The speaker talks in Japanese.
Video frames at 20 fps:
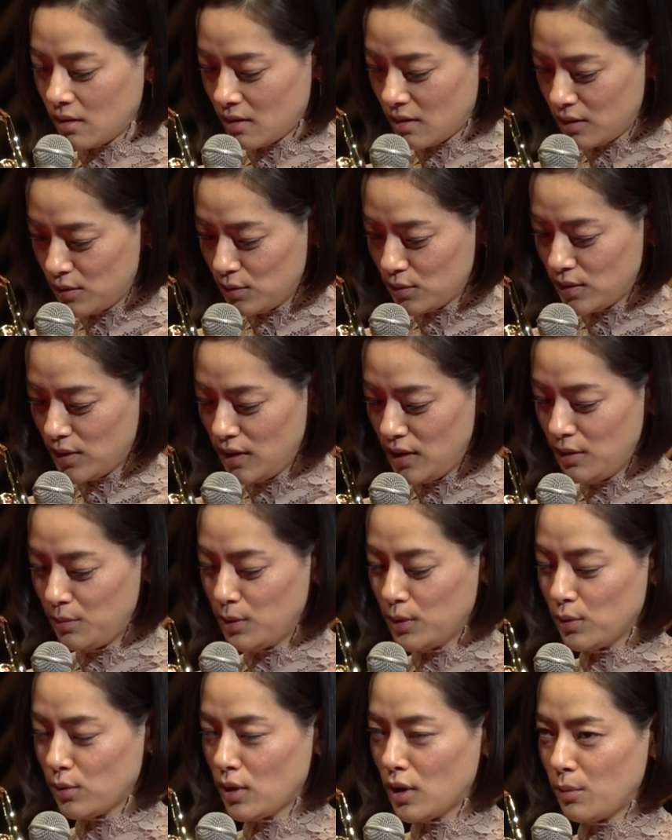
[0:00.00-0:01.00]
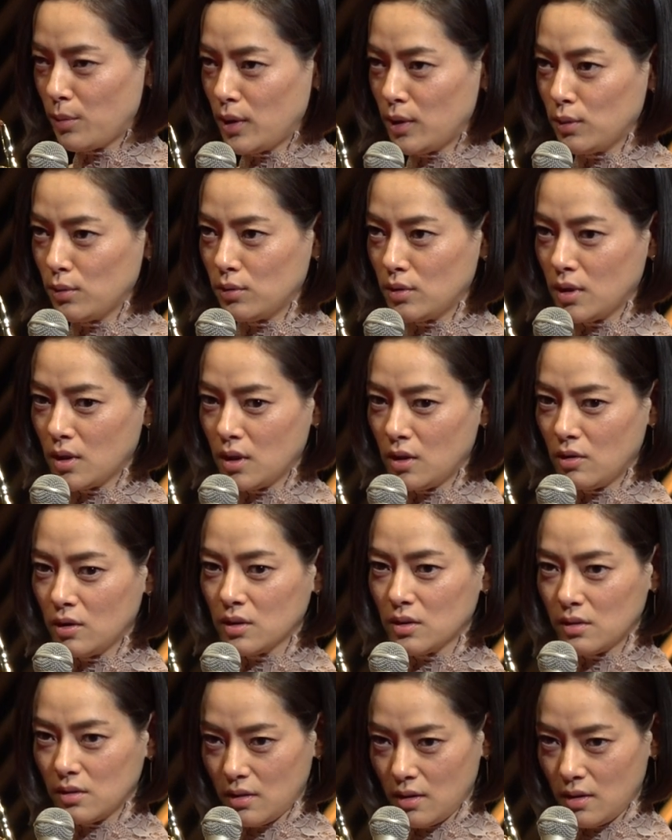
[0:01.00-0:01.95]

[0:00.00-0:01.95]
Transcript: あのテレビの画面の裏側っ